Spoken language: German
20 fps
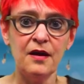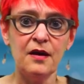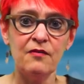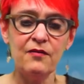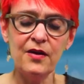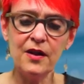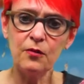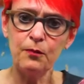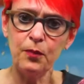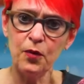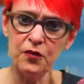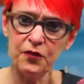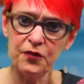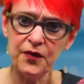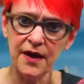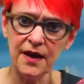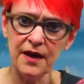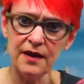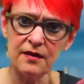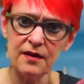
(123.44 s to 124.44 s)
weil der
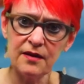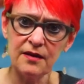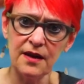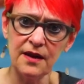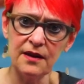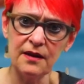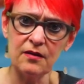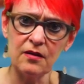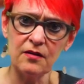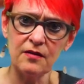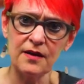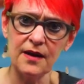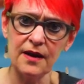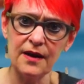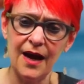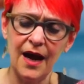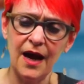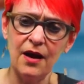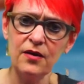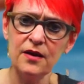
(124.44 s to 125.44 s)
Prophet hat ihnen das
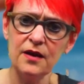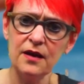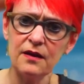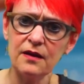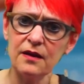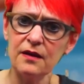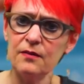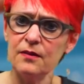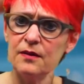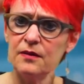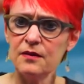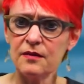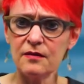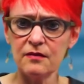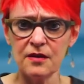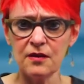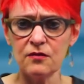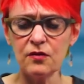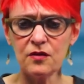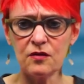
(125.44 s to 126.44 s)
genau in einer
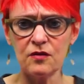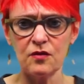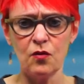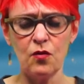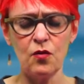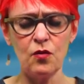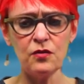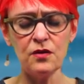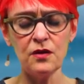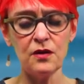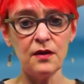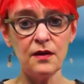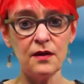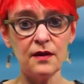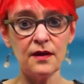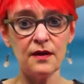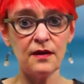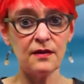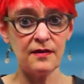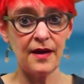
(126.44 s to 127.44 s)
Situation
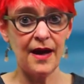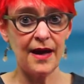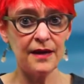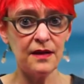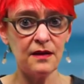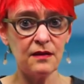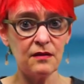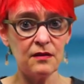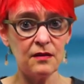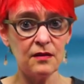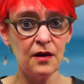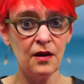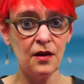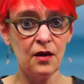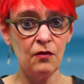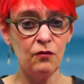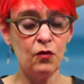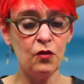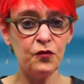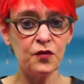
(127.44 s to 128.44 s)
gesagt,
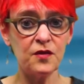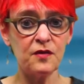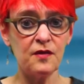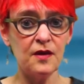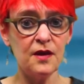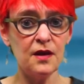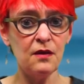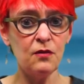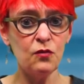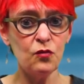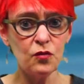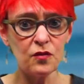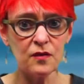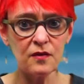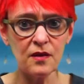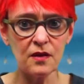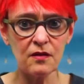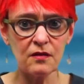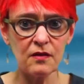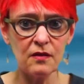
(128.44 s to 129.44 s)
wo für sie
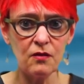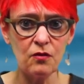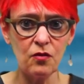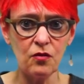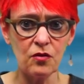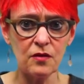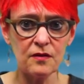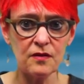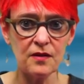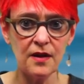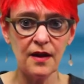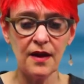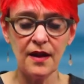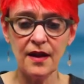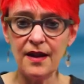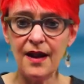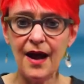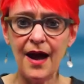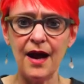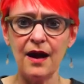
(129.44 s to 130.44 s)
aussichtslos,
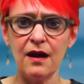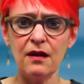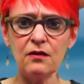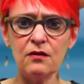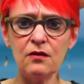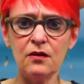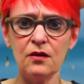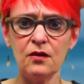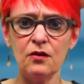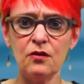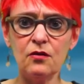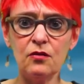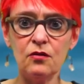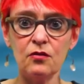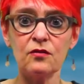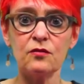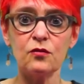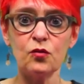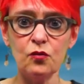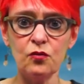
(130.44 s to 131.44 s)
leer
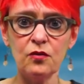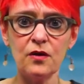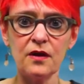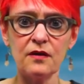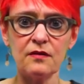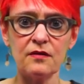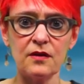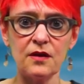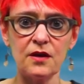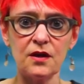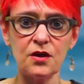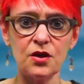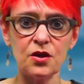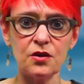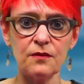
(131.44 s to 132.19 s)
und dunkel war. Die